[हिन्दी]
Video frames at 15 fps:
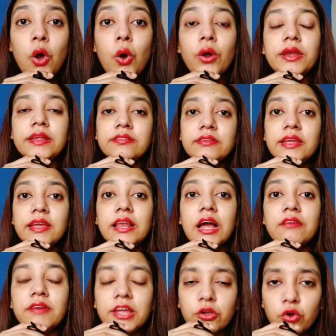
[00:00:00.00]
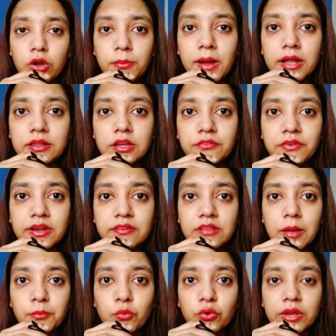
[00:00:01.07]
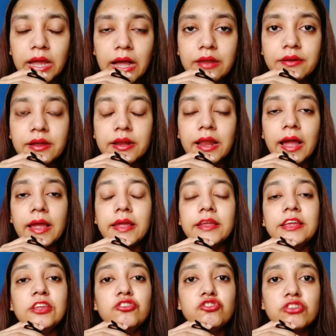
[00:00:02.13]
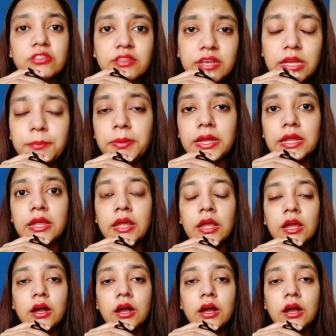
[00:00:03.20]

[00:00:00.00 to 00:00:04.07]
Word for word: और इसके अलावा एक और बात का फ्रेंड्स आपको ख्याल रखना है कि जितनी भी